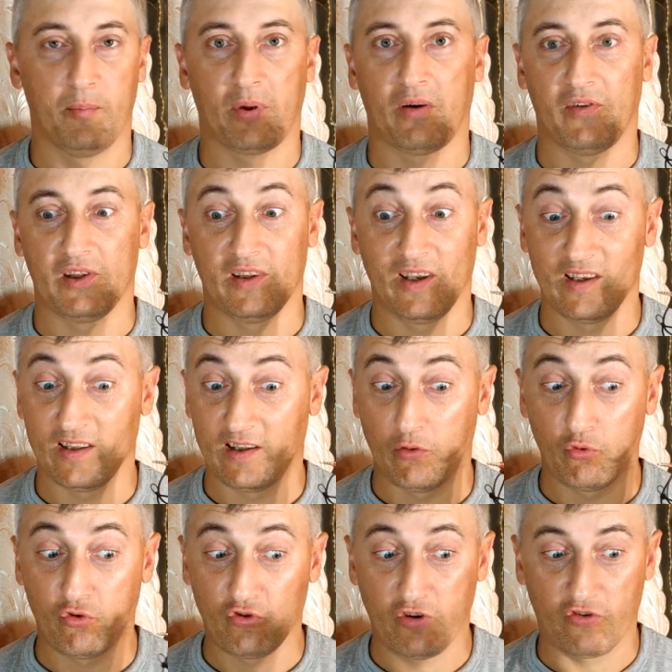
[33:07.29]
Проводные
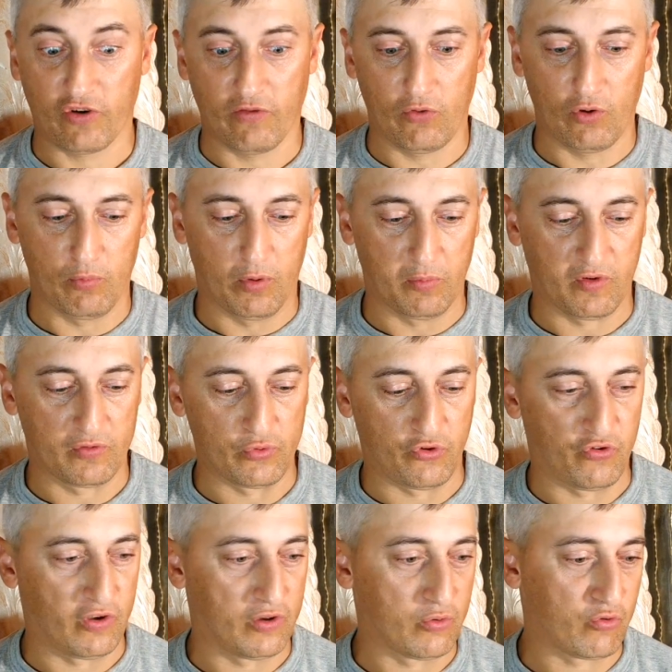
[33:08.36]
наушнички в любом
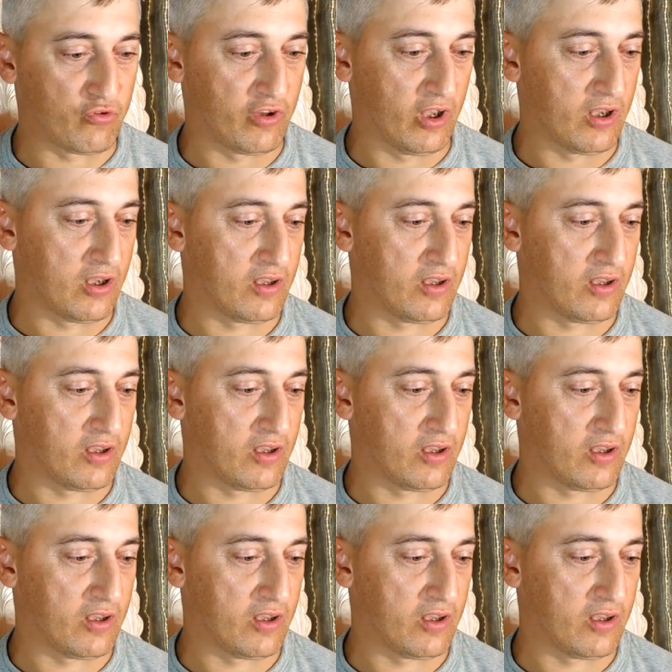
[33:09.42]
случае нужны.